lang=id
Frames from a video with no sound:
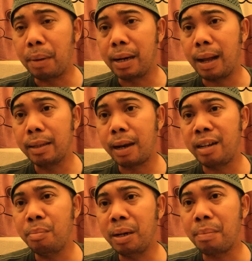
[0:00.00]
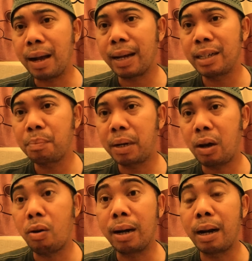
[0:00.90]
padahal telah diberi makan
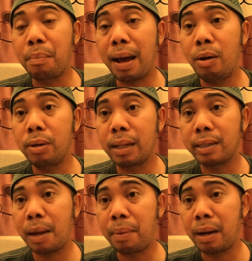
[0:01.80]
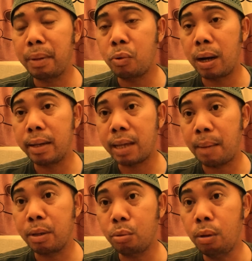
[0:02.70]
kepada orang dan makhluk di atas kapal Nabi Nuh
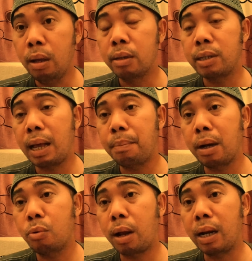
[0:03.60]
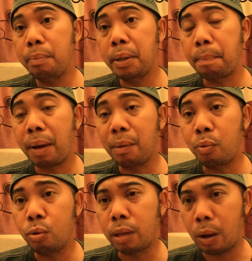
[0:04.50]
alaihissalam itu selama kurang lebih 40
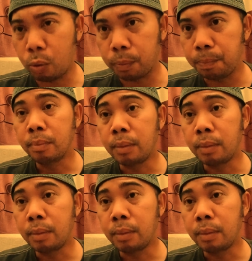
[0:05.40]
tahun.